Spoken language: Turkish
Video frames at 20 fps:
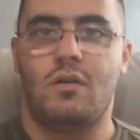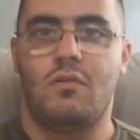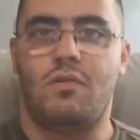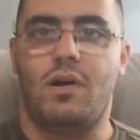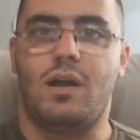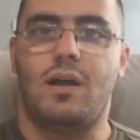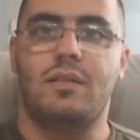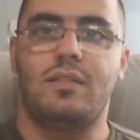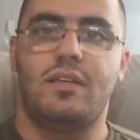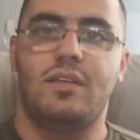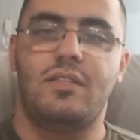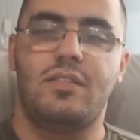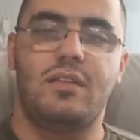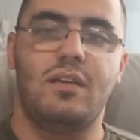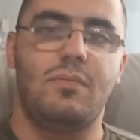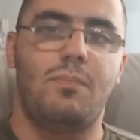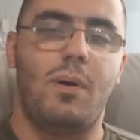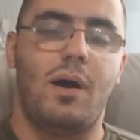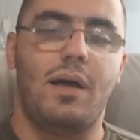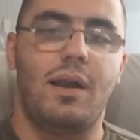Fakat
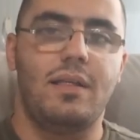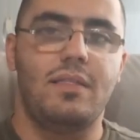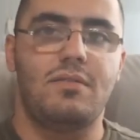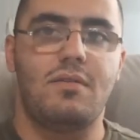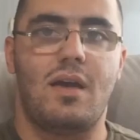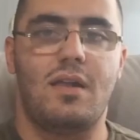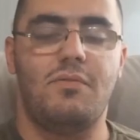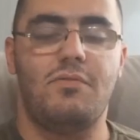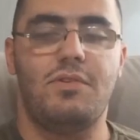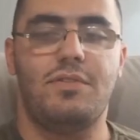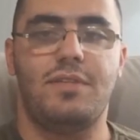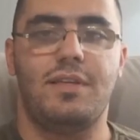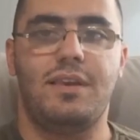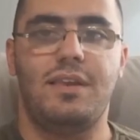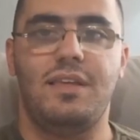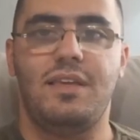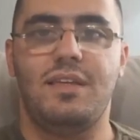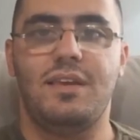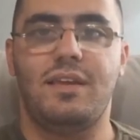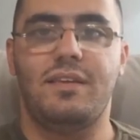istihbarat
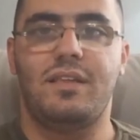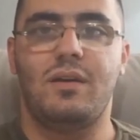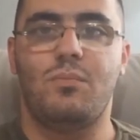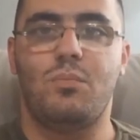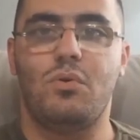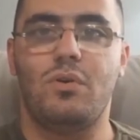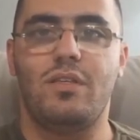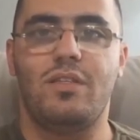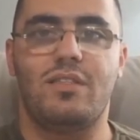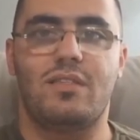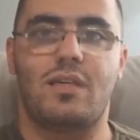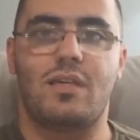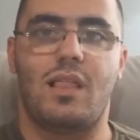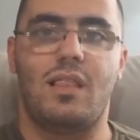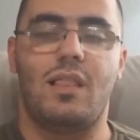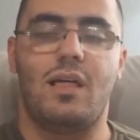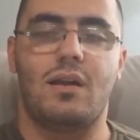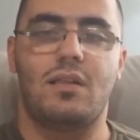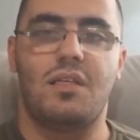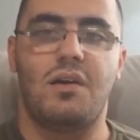servisleri yine de bu
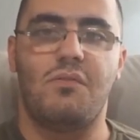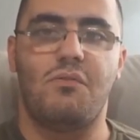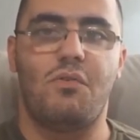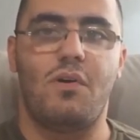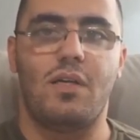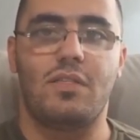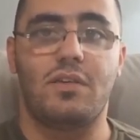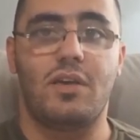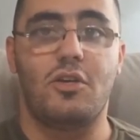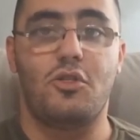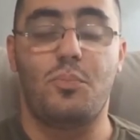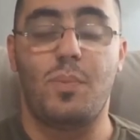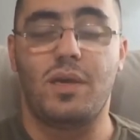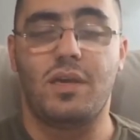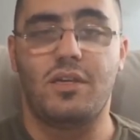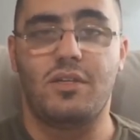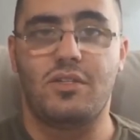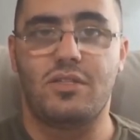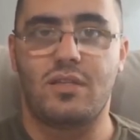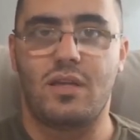insanlardan
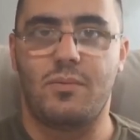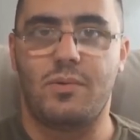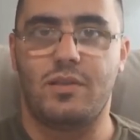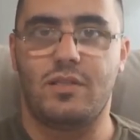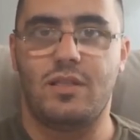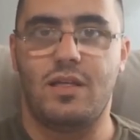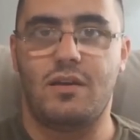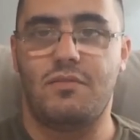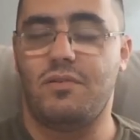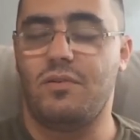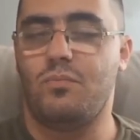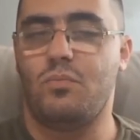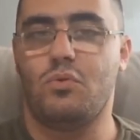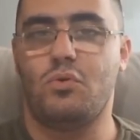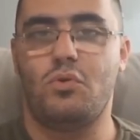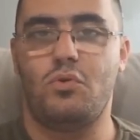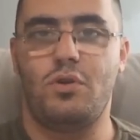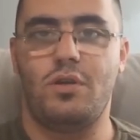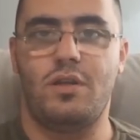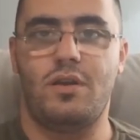vazgeçmek istemediler ve
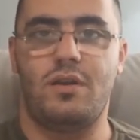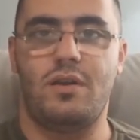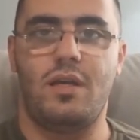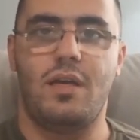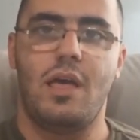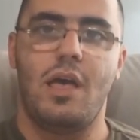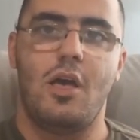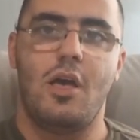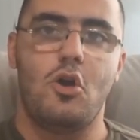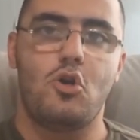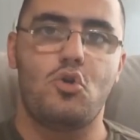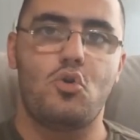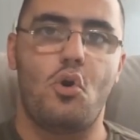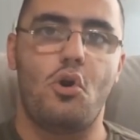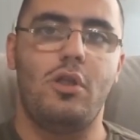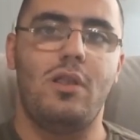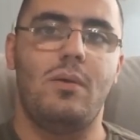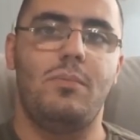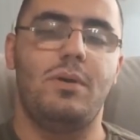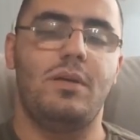bunun yerine
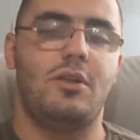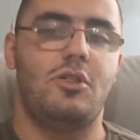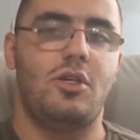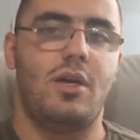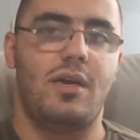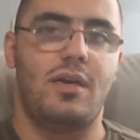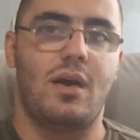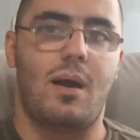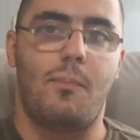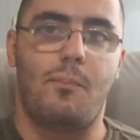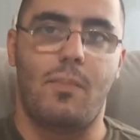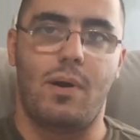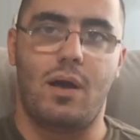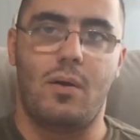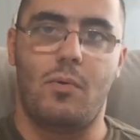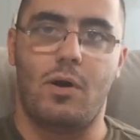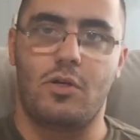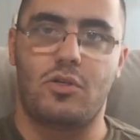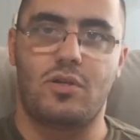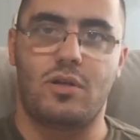şöyle bir şey
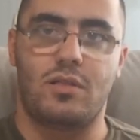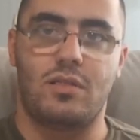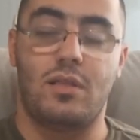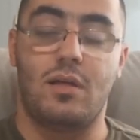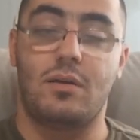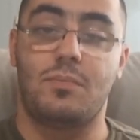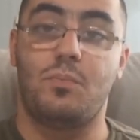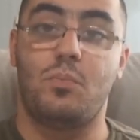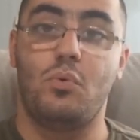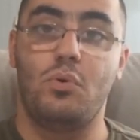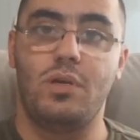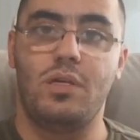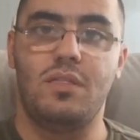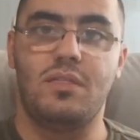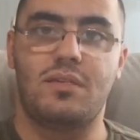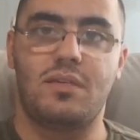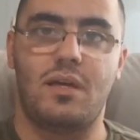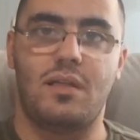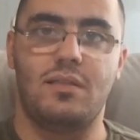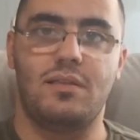yapmaya başladılar. Bu
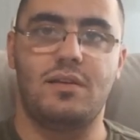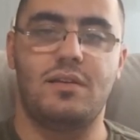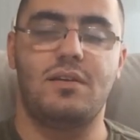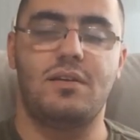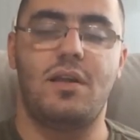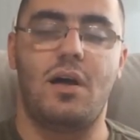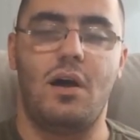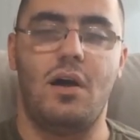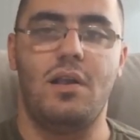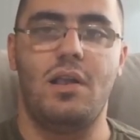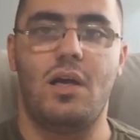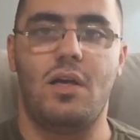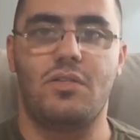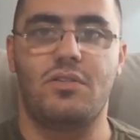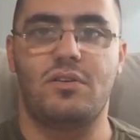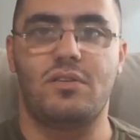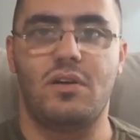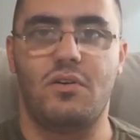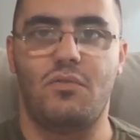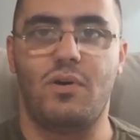insanların
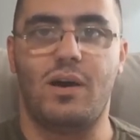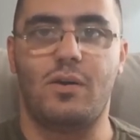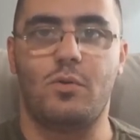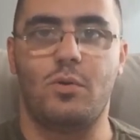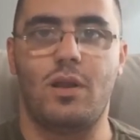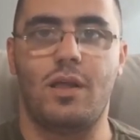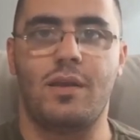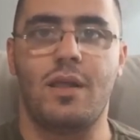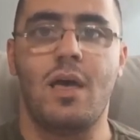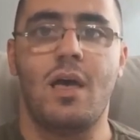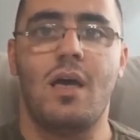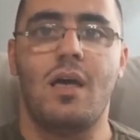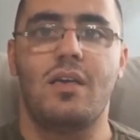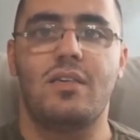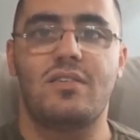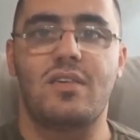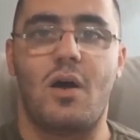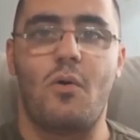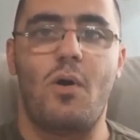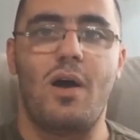hazırda var olan
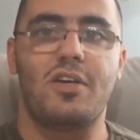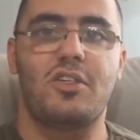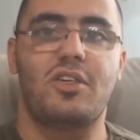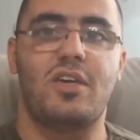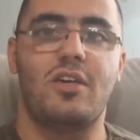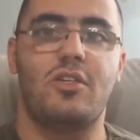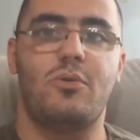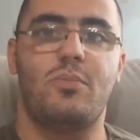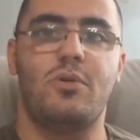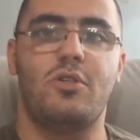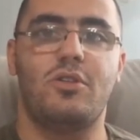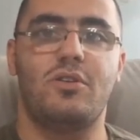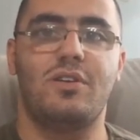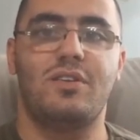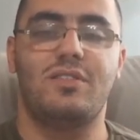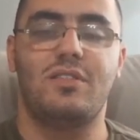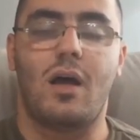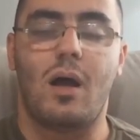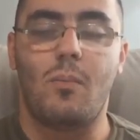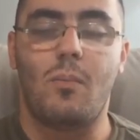savaş
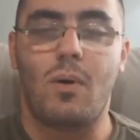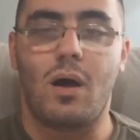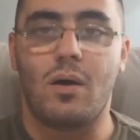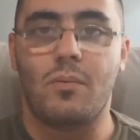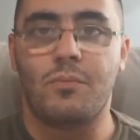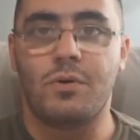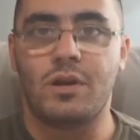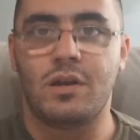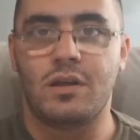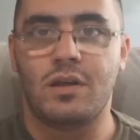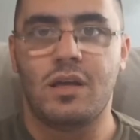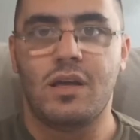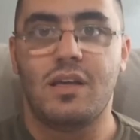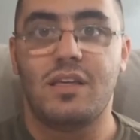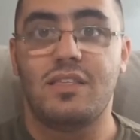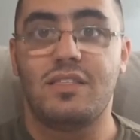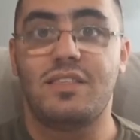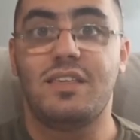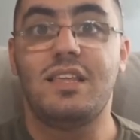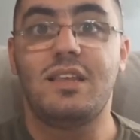geçmişinin tamamını
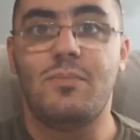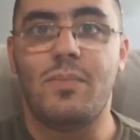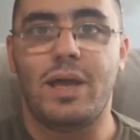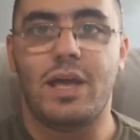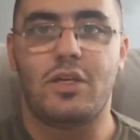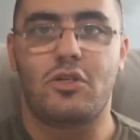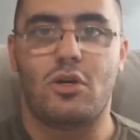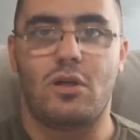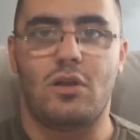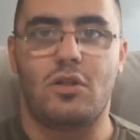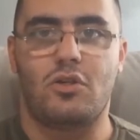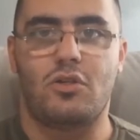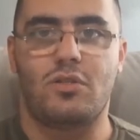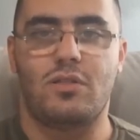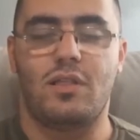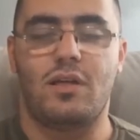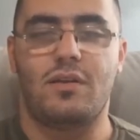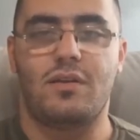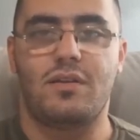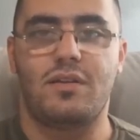silmeye
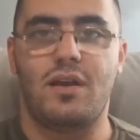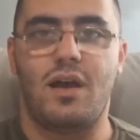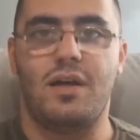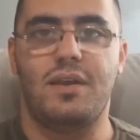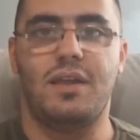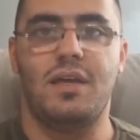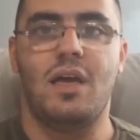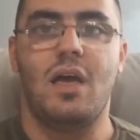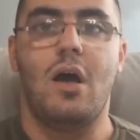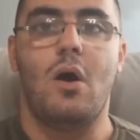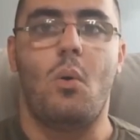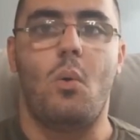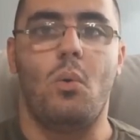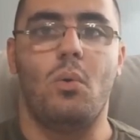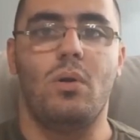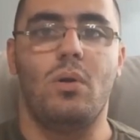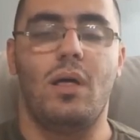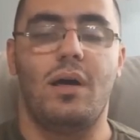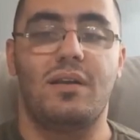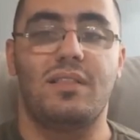çalıştılar. Yani
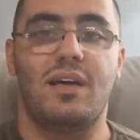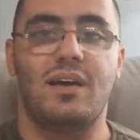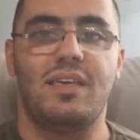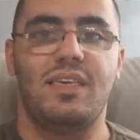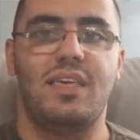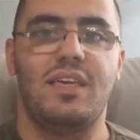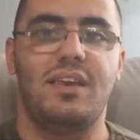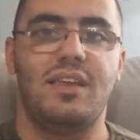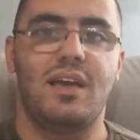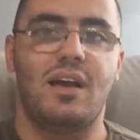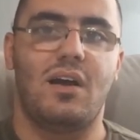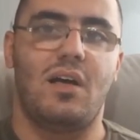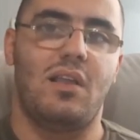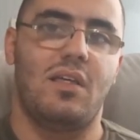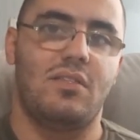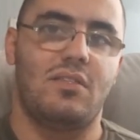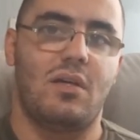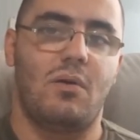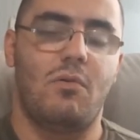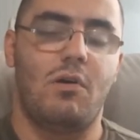onlardan geriye
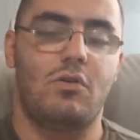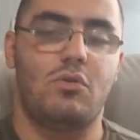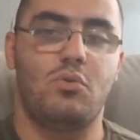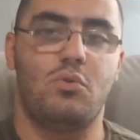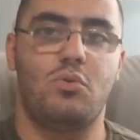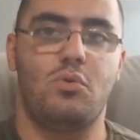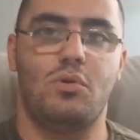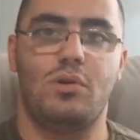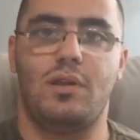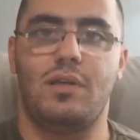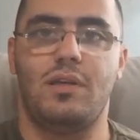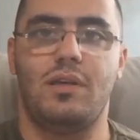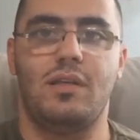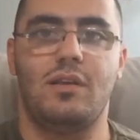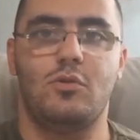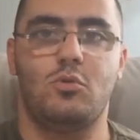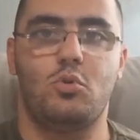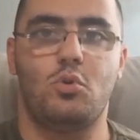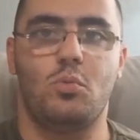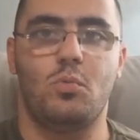kalan savaş suçu ile
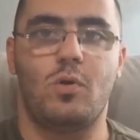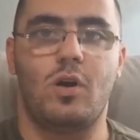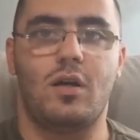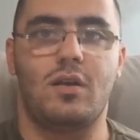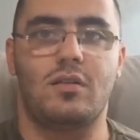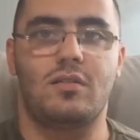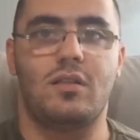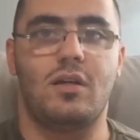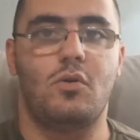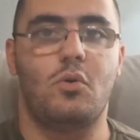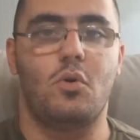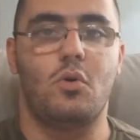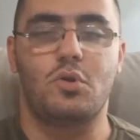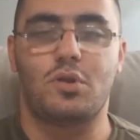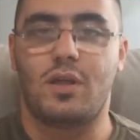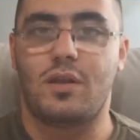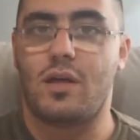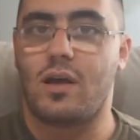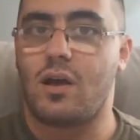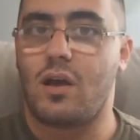ilgili tüm kanıtları
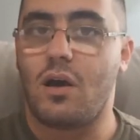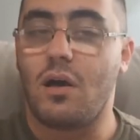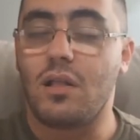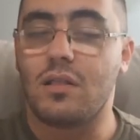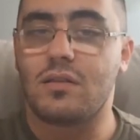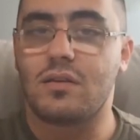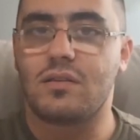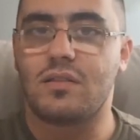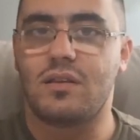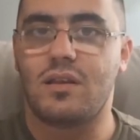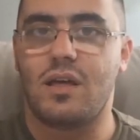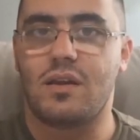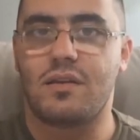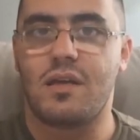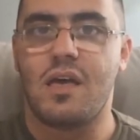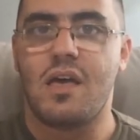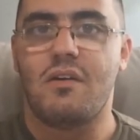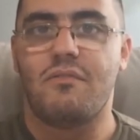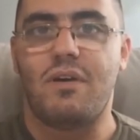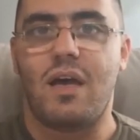ortadan kaldırdılar
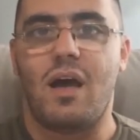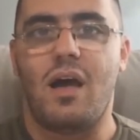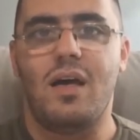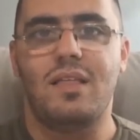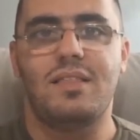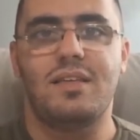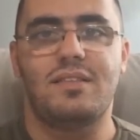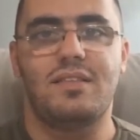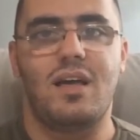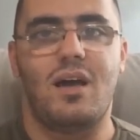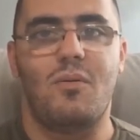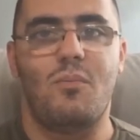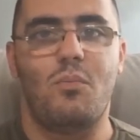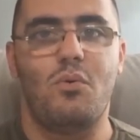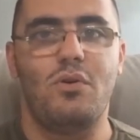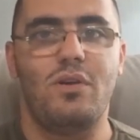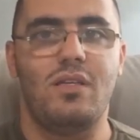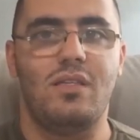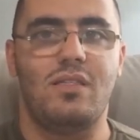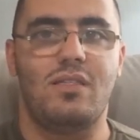ve adeta
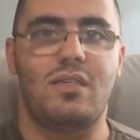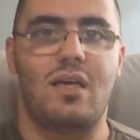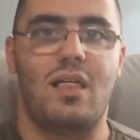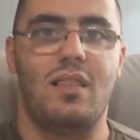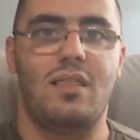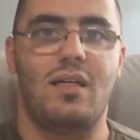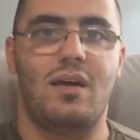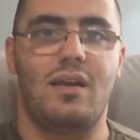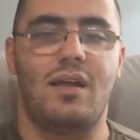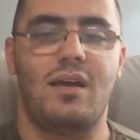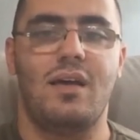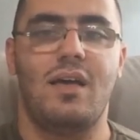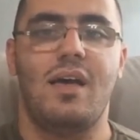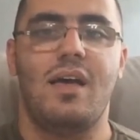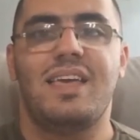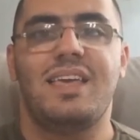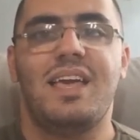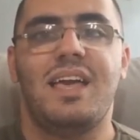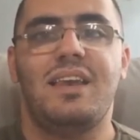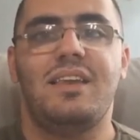bu insanlara
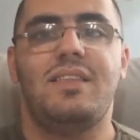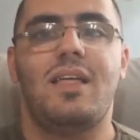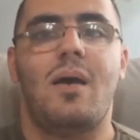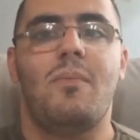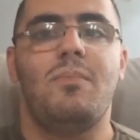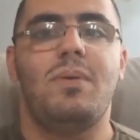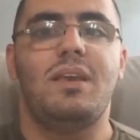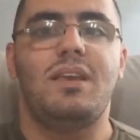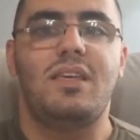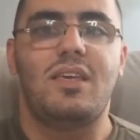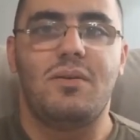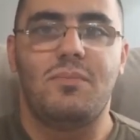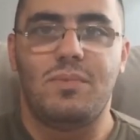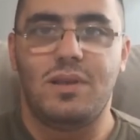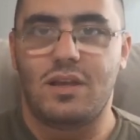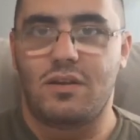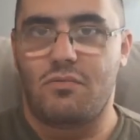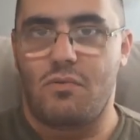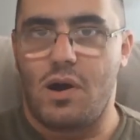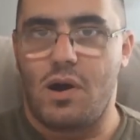yeniden bir
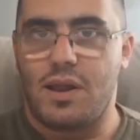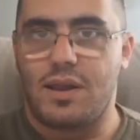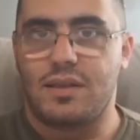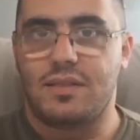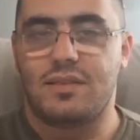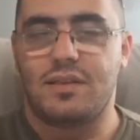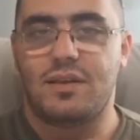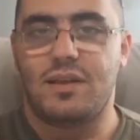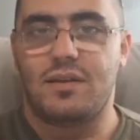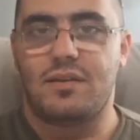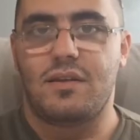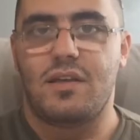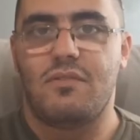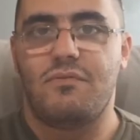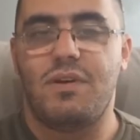kimlik var ettiler.